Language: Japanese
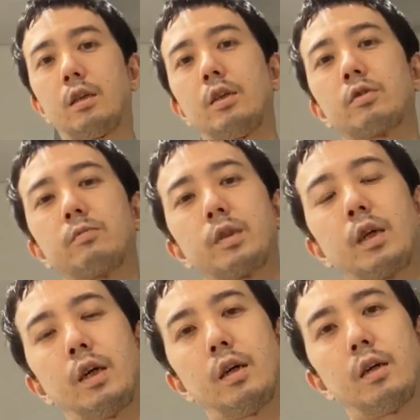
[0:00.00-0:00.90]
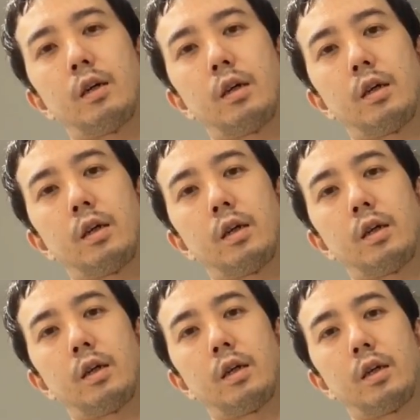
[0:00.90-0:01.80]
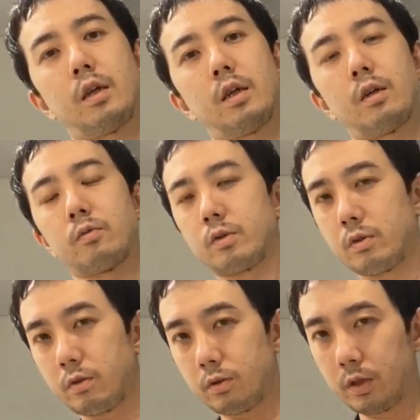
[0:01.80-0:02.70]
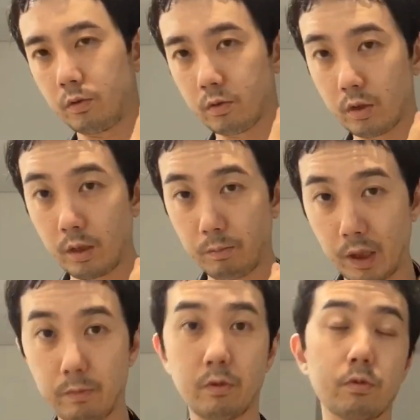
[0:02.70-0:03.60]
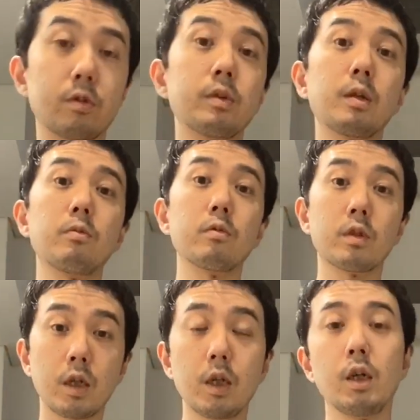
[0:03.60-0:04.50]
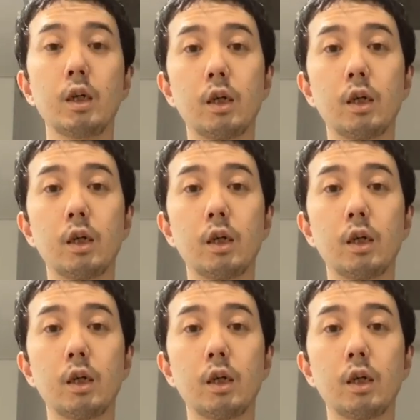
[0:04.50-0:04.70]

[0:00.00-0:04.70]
で薄めた、えー、薄い本当にパープルを薄めたもので、